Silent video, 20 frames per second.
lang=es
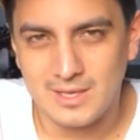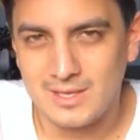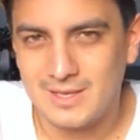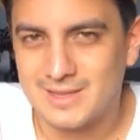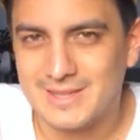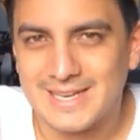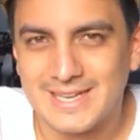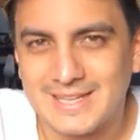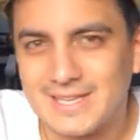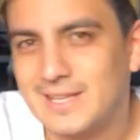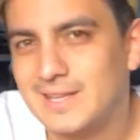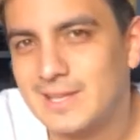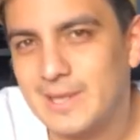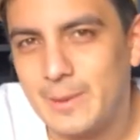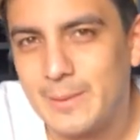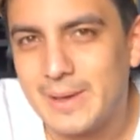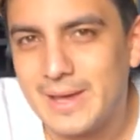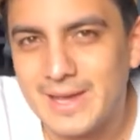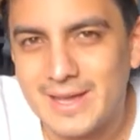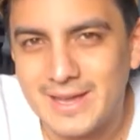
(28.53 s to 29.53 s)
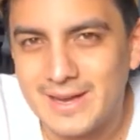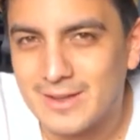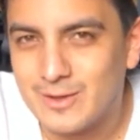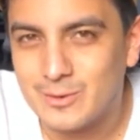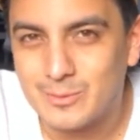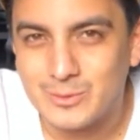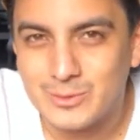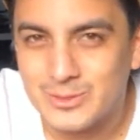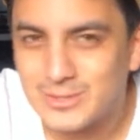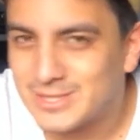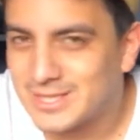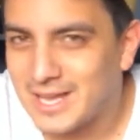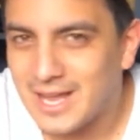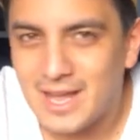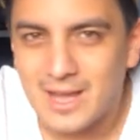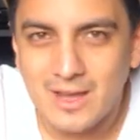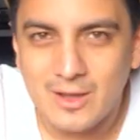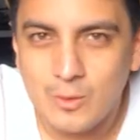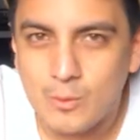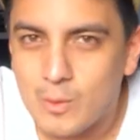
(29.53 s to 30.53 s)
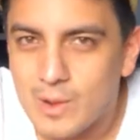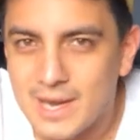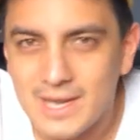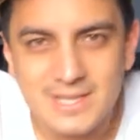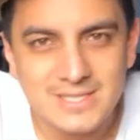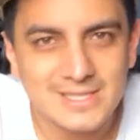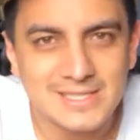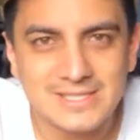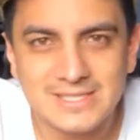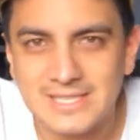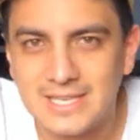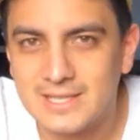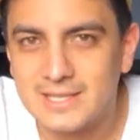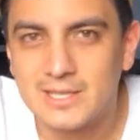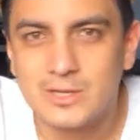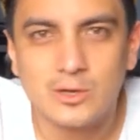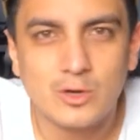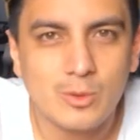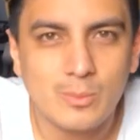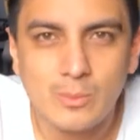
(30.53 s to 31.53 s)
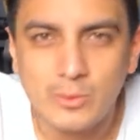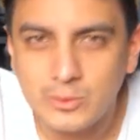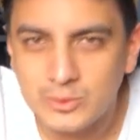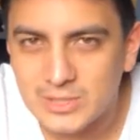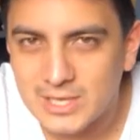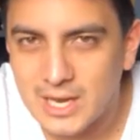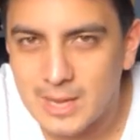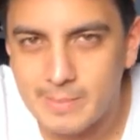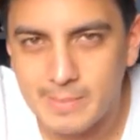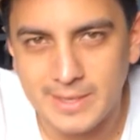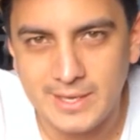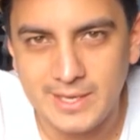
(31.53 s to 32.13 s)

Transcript: y tratan de ver cómo sea cuál es el setting, cómo usan las